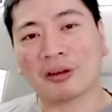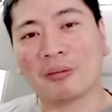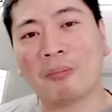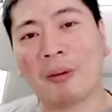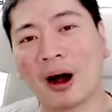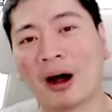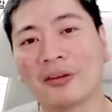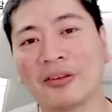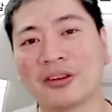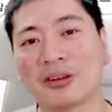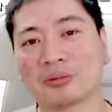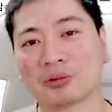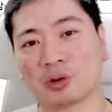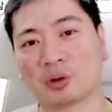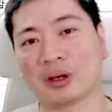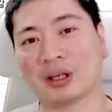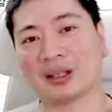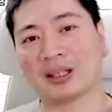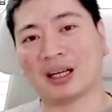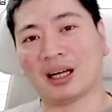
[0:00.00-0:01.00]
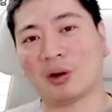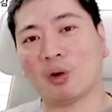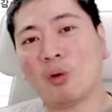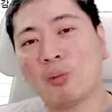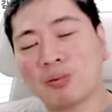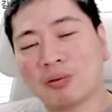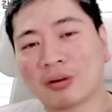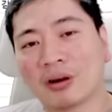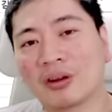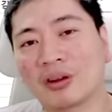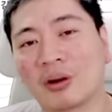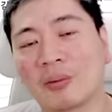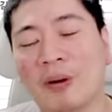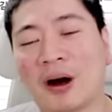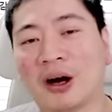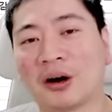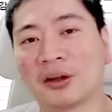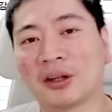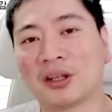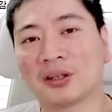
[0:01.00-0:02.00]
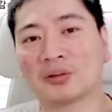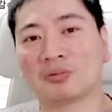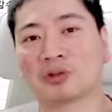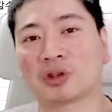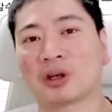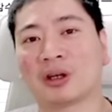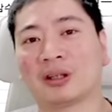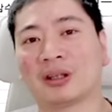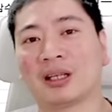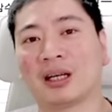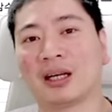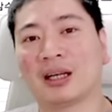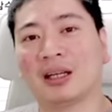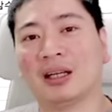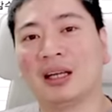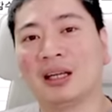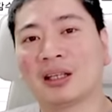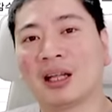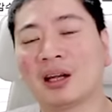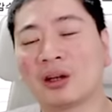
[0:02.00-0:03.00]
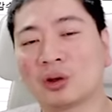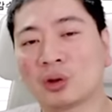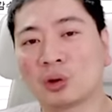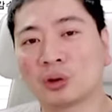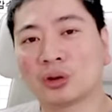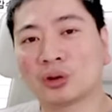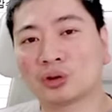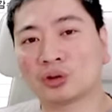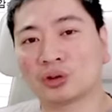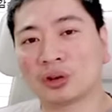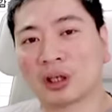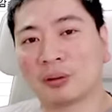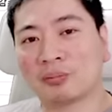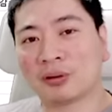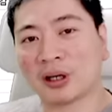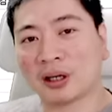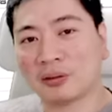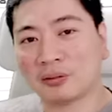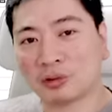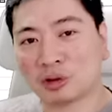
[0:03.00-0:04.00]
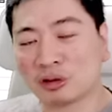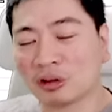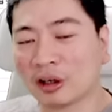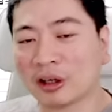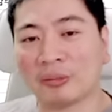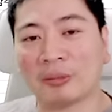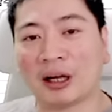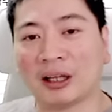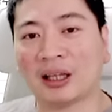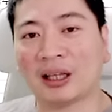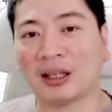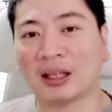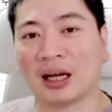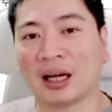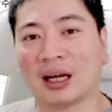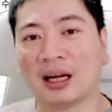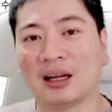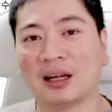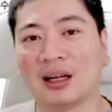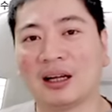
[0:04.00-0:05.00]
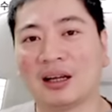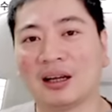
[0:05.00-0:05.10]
더 방어됐으면 좋겠다 5%라도 더 방어됐으면 좋겠다 나는 교전 중에 프레임 출렁이면 안 된다